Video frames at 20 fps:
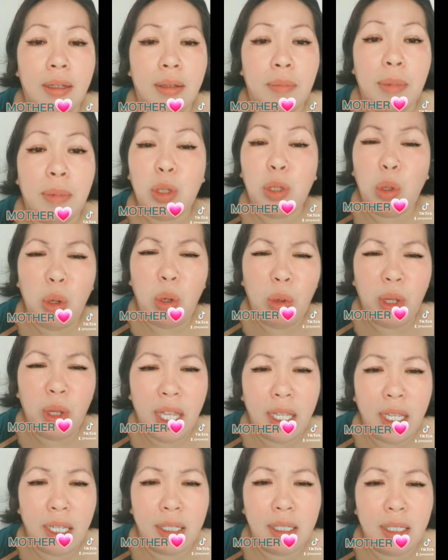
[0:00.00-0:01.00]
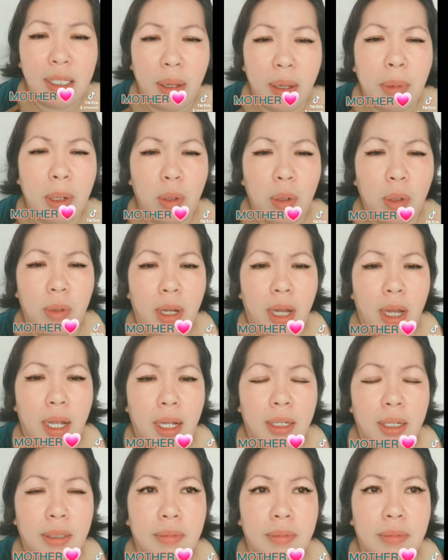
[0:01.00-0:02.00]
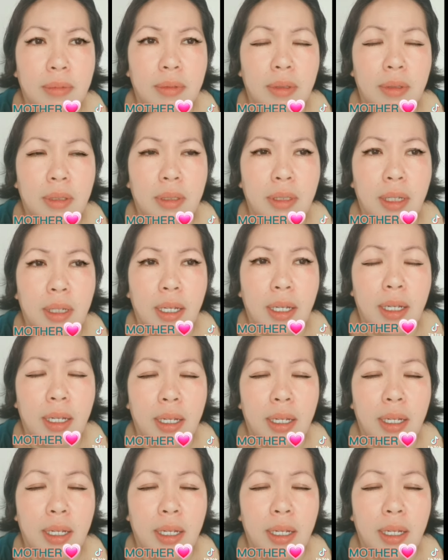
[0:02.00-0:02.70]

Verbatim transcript: matulungin sa magulang na